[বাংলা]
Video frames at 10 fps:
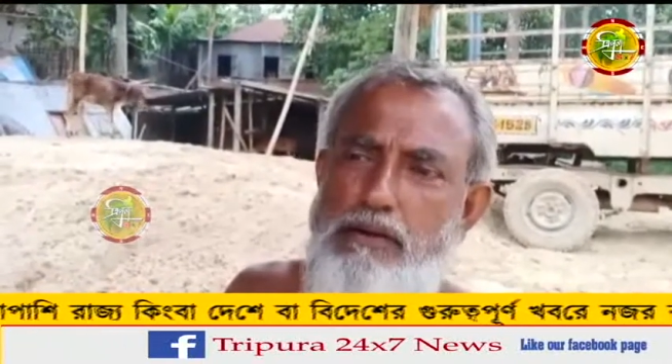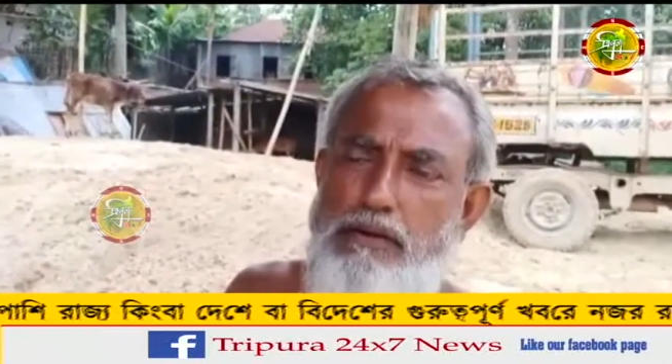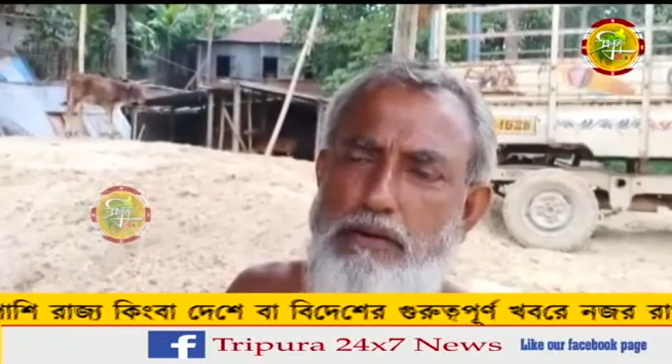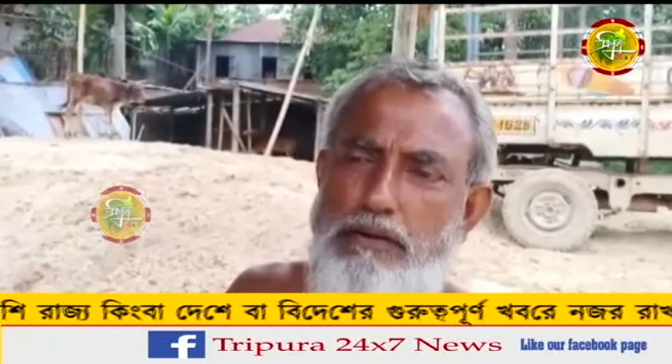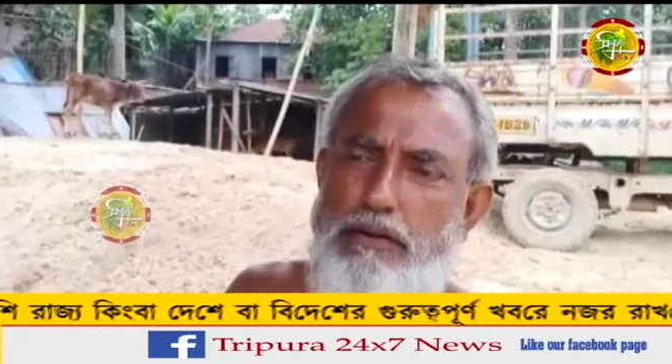
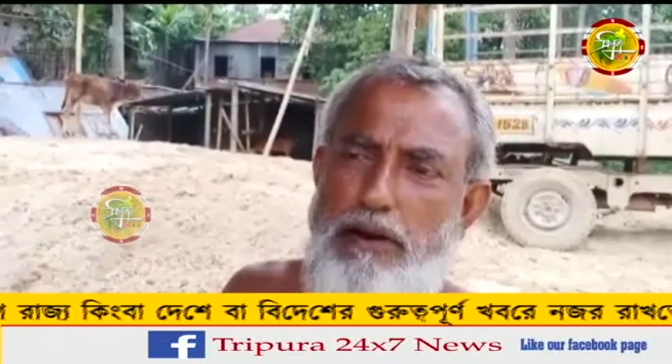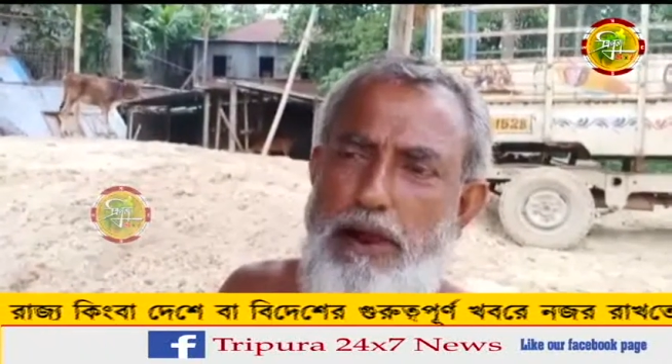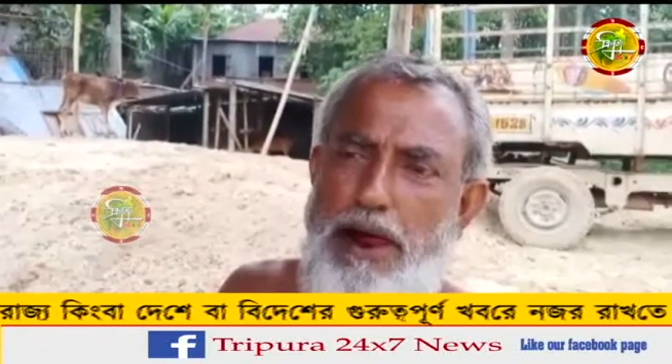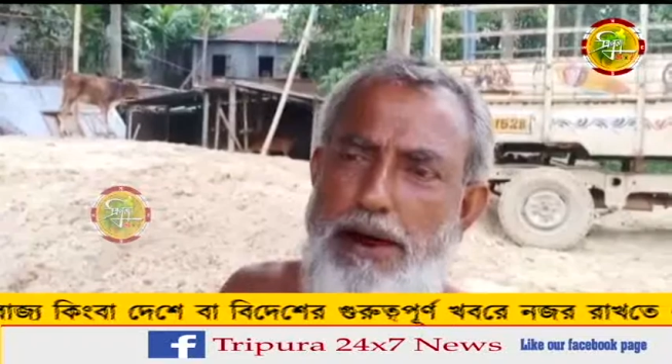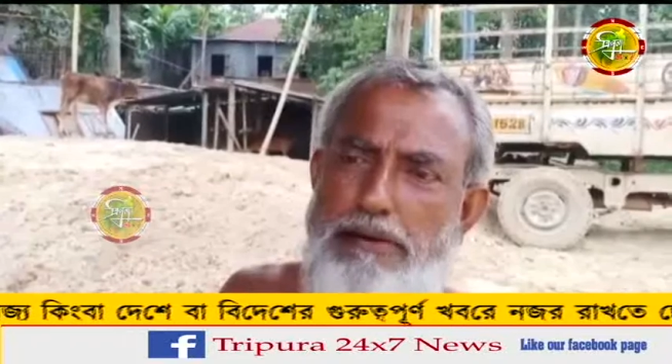সরকারকে কি
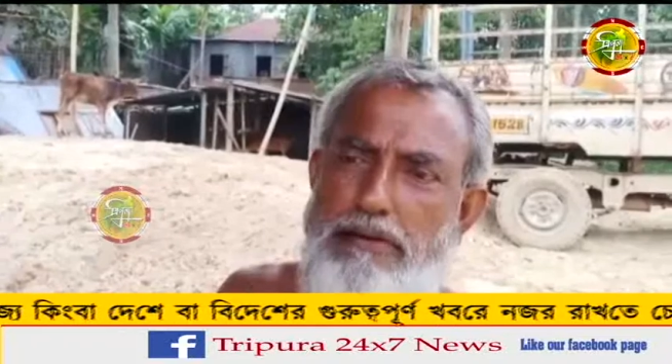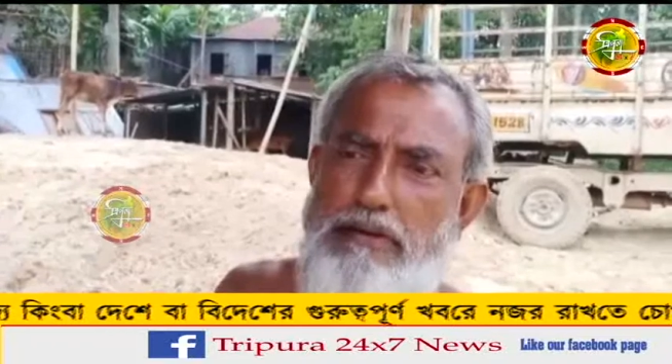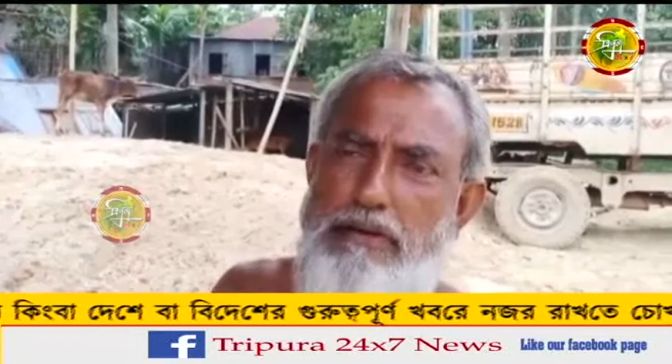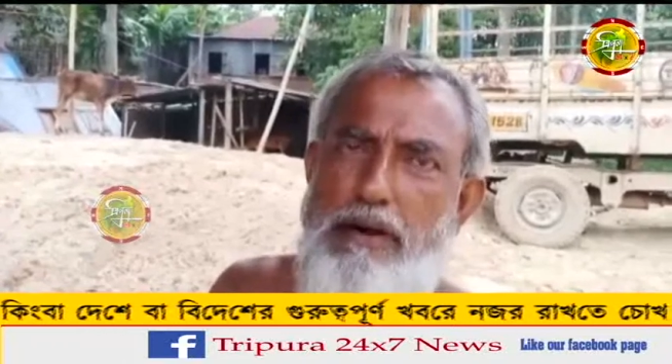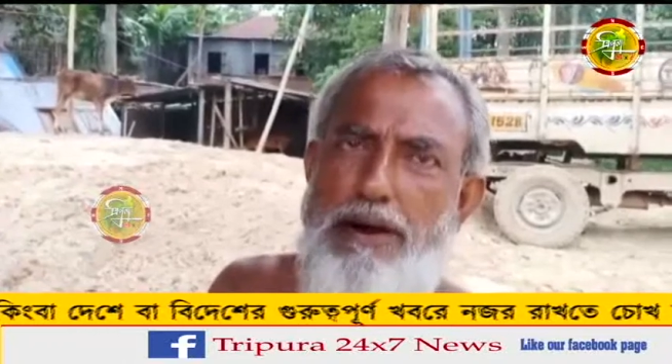আপনারা
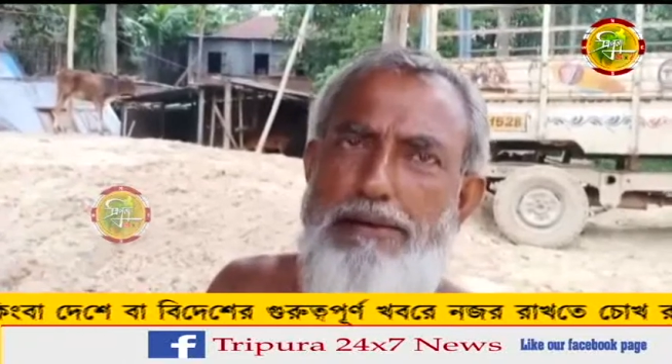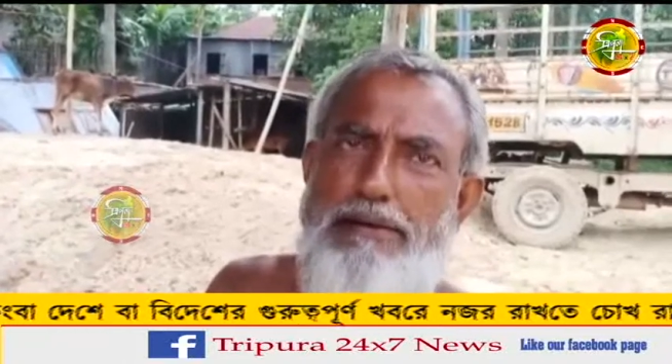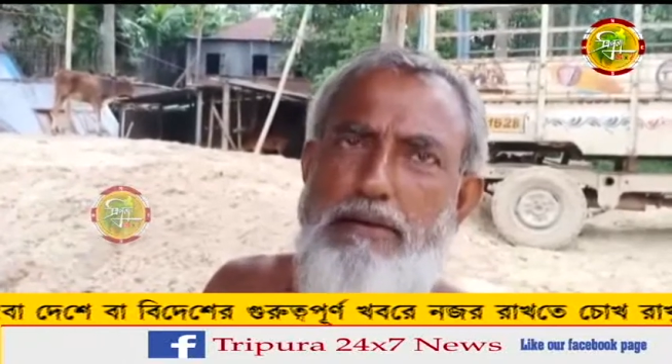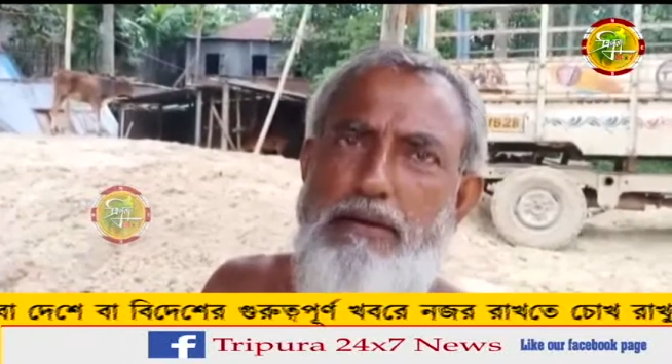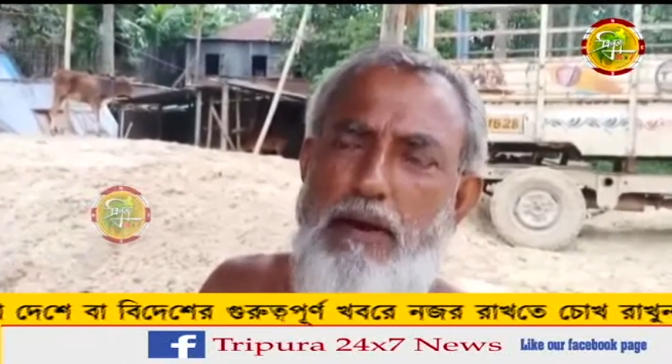কিভাবে
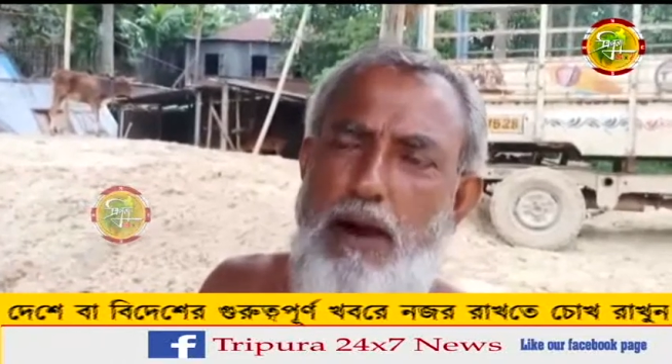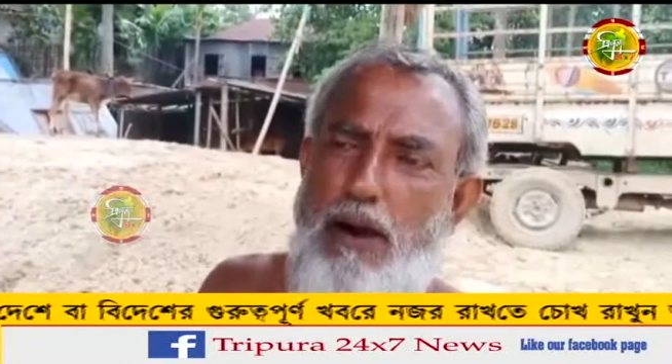ধন্যবাদ দিবেন